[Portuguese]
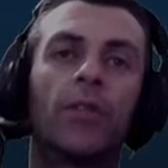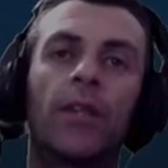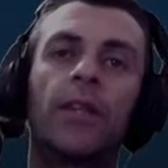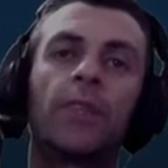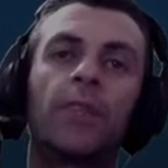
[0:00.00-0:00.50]

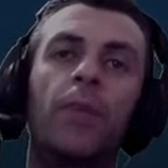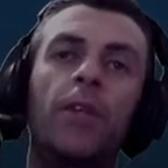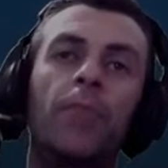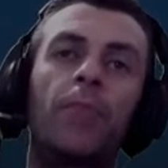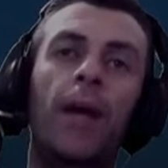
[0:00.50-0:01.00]
quiser
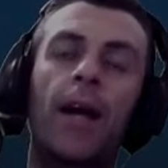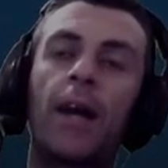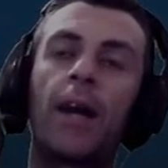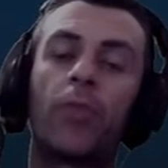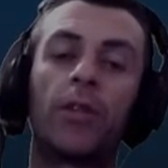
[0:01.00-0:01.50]
expandir pra
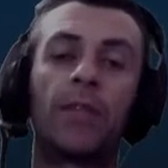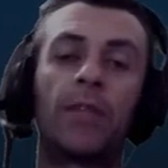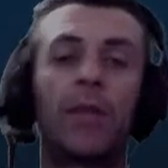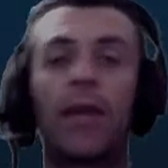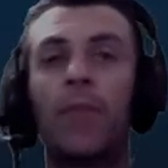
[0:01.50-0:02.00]
cá, por exemplo,
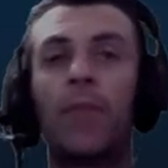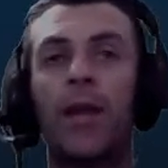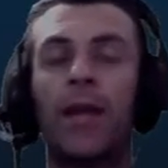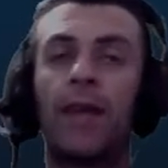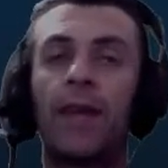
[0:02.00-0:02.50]
tentar
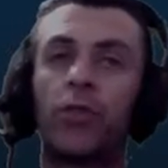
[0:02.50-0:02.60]
emendar,